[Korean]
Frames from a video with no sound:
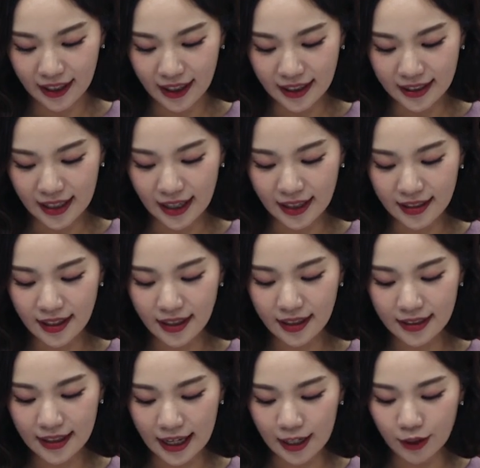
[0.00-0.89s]

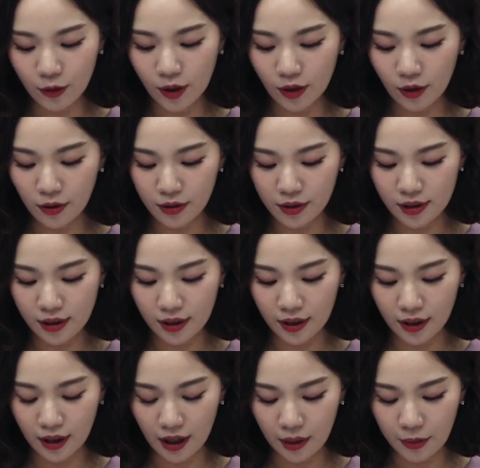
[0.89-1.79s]
장사가 잘 될 것을
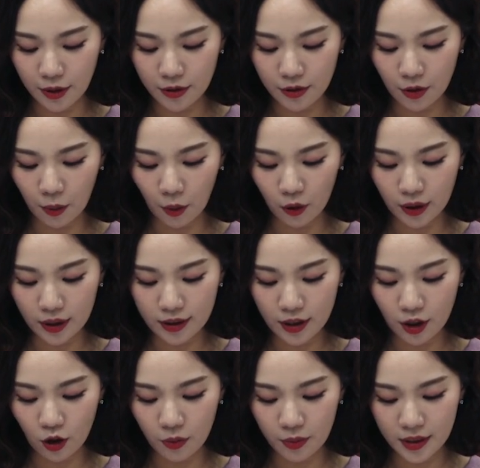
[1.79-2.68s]
기대하면서 벌인
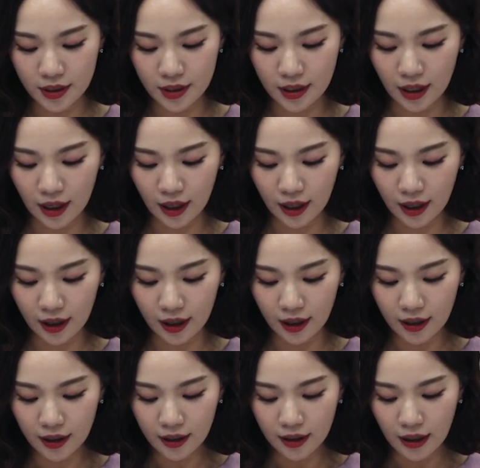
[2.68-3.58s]
사업인지라
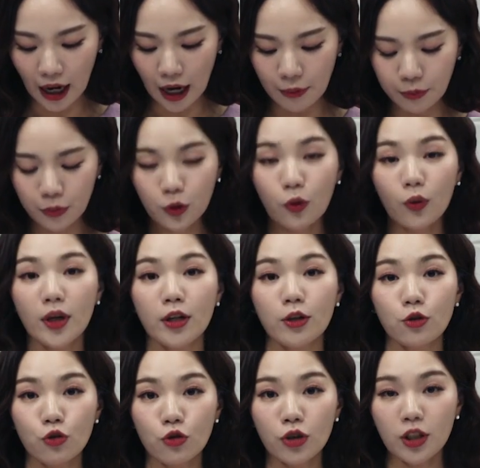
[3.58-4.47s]

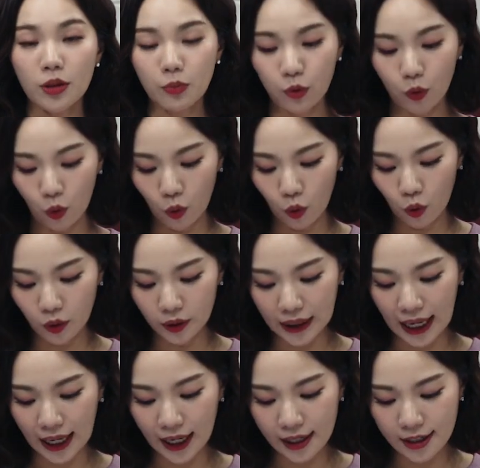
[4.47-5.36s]
앞으로의 수입으로
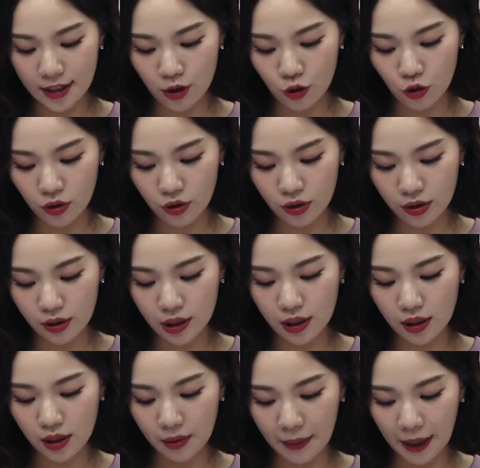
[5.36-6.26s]
나갈
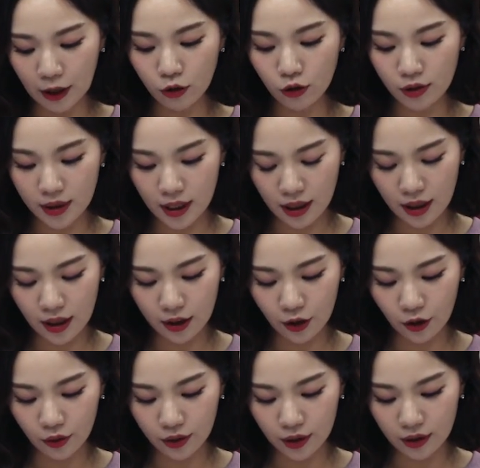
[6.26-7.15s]
지출들을 메꿀
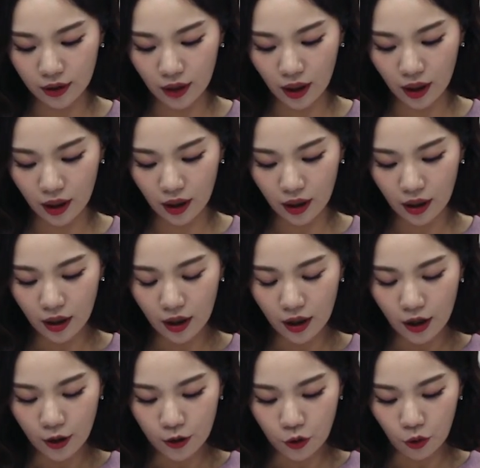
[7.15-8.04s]
생각이었는데
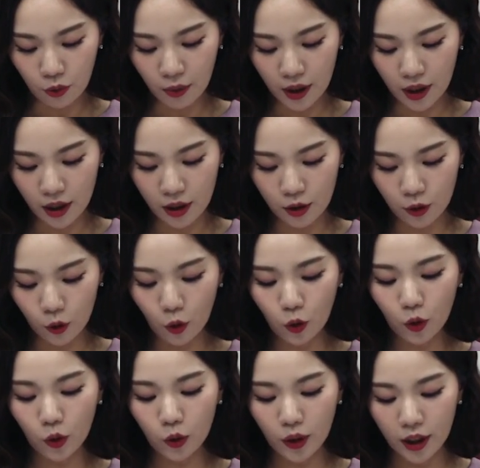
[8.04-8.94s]
정말
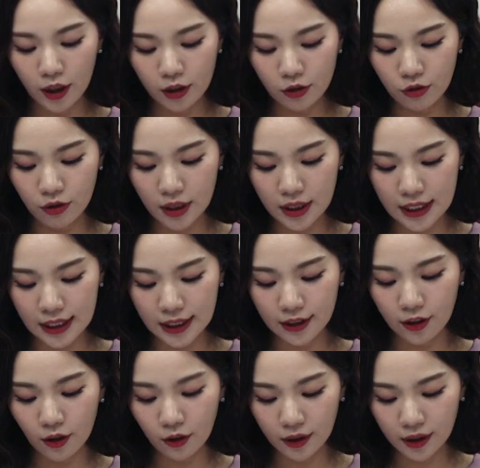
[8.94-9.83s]
코로나19의
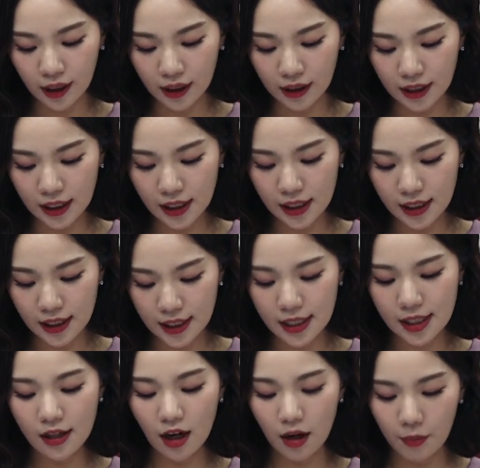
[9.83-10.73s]
직격탄을
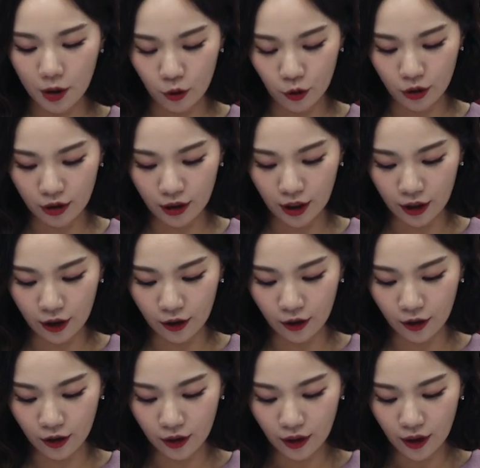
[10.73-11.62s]
실감하고 있네요.